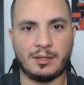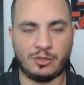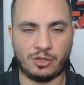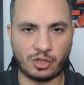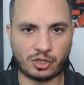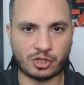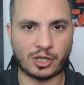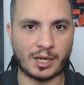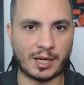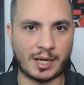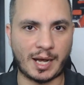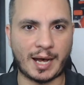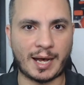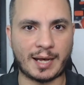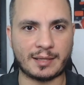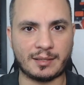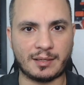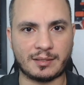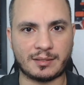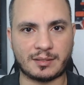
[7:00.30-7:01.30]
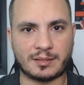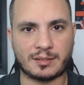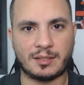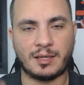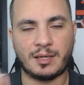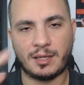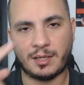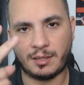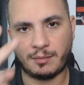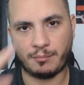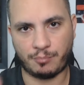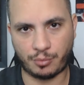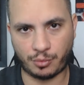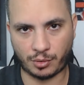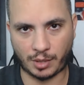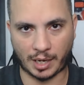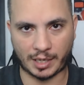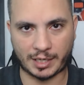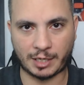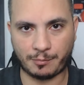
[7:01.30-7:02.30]
De chegadas
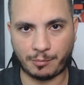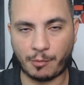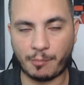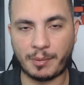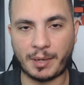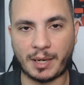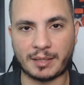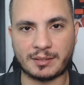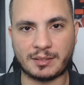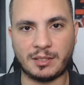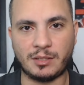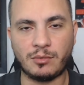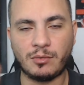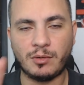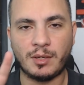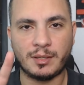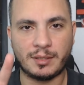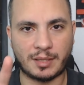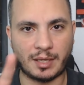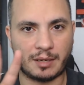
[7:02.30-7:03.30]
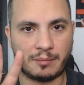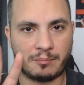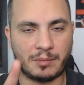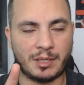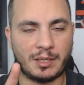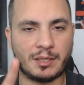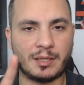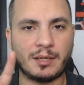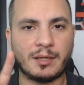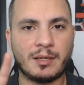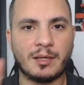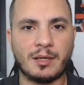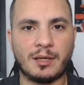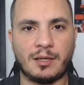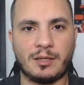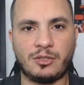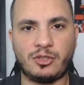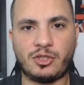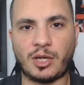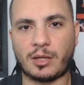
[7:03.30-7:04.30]
aqui para o Brasil termina
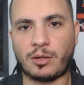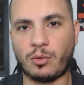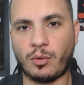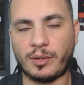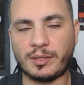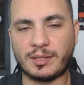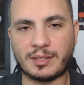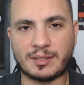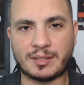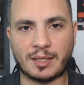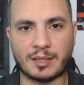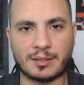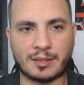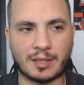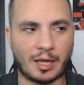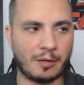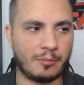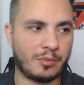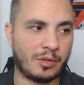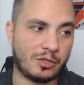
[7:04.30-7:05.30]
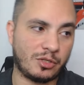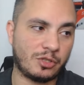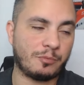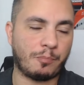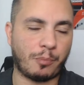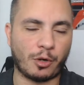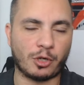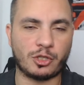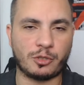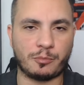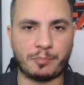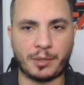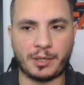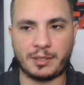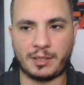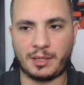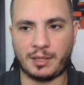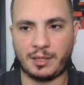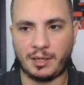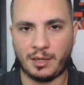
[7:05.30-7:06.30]
dia 2 de setembro. A gente pode
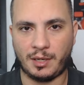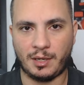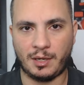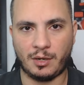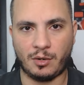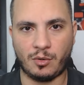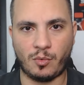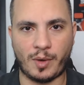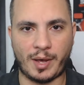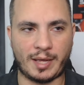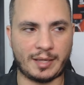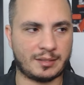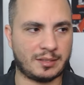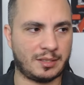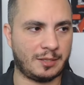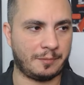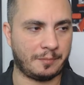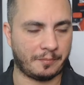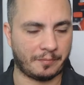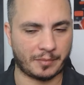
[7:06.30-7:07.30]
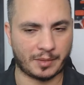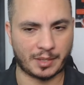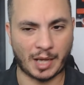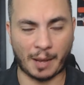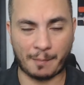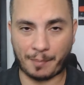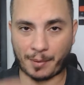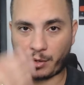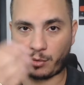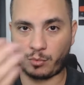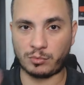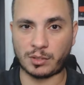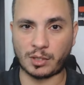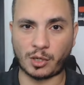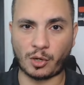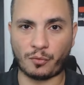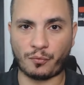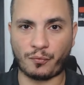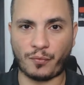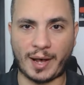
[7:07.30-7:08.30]
perder o Wesley. A pergunta
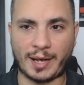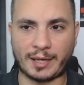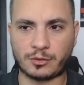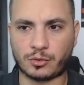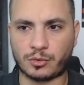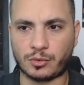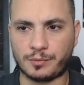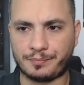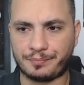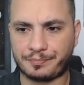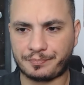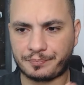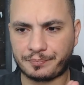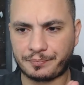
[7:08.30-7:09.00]
que eu faço